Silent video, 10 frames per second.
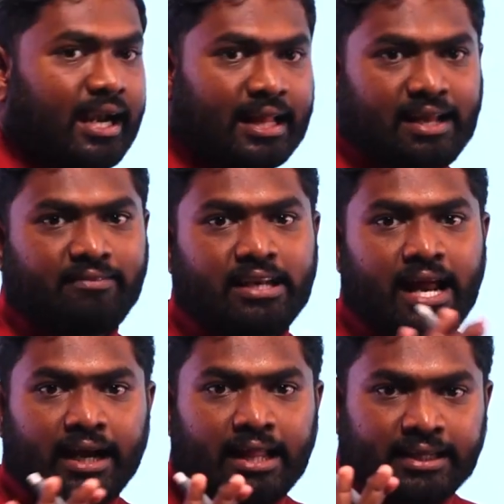எங்களை அதாவது
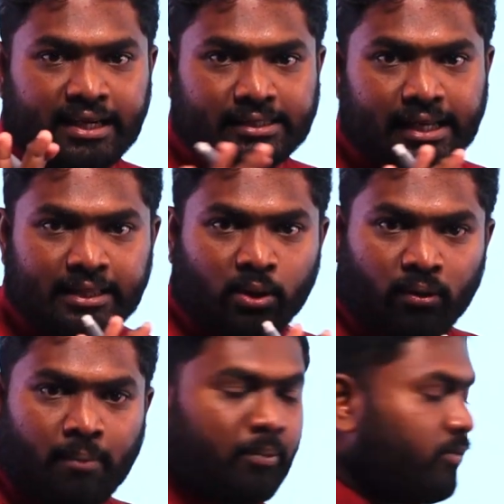நாங்கள் அந்த இடத்துல எந்த
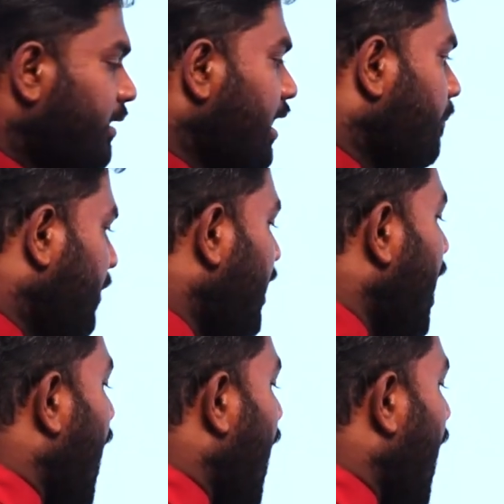குழப்பமும் இல்லாமல்